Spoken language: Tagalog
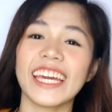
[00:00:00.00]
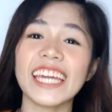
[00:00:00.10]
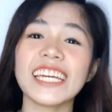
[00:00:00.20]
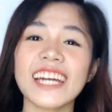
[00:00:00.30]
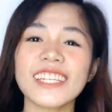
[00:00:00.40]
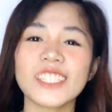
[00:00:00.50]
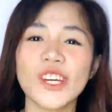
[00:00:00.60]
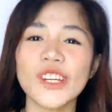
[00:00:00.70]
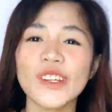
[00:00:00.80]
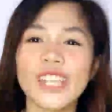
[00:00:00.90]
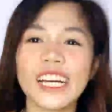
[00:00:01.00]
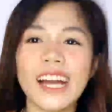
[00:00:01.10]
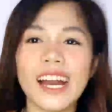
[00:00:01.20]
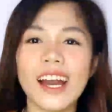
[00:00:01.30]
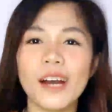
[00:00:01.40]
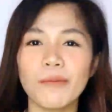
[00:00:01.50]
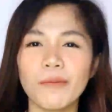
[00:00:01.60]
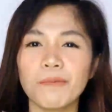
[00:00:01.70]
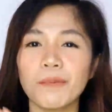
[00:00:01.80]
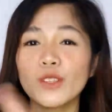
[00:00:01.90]
Hey guys! So ayun na nga, um,
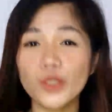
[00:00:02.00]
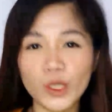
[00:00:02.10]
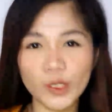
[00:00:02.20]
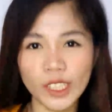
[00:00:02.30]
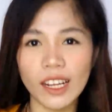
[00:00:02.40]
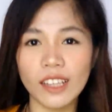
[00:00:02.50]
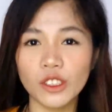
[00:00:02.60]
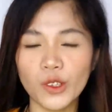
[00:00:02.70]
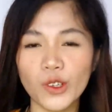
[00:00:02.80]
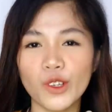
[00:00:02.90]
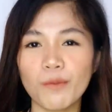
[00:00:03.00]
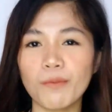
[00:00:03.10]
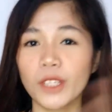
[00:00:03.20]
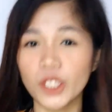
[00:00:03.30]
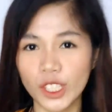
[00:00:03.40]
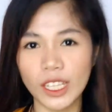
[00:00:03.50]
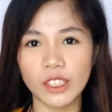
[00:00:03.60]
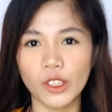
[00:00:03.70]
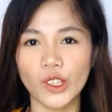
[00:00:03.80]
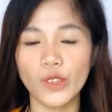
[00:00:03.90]
pinutol ko na lang tong video na
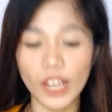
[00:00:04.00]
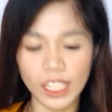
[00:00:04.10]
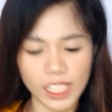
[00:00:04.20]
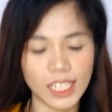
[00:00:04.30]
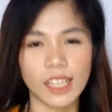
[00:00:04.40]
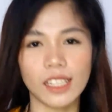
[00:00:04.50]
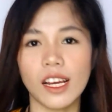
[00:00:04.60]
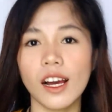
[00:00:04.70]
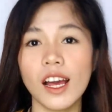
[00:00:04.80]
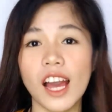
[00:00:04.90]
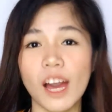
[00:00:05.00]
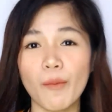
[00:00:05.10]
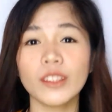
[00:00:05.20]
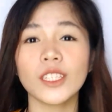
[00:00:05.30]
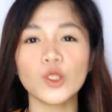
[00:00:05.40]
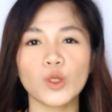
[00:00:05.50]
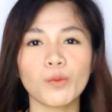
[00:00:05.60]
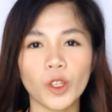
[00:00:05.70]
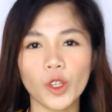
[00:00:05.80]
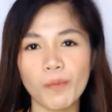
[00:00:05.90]
to, yung kanina, na habang
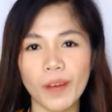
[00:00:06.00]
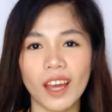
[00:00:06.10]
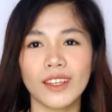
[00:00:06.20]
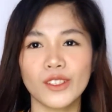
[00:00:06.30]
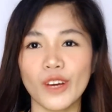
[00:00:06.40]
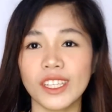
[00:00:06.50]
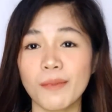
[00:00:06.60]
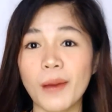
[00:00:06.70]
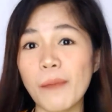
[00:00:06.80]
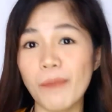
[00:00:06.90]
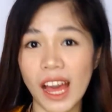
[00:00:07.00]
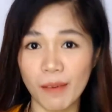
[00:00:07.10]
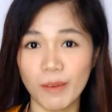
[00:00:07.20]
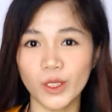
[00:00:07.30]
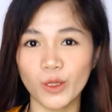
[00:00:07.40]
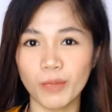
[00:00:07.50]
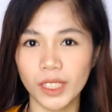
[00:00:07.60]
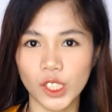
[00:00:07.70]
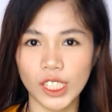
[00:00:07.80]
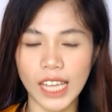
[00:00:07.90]
tinutupi ko yung pangalan nyo kasi mapahaba tong video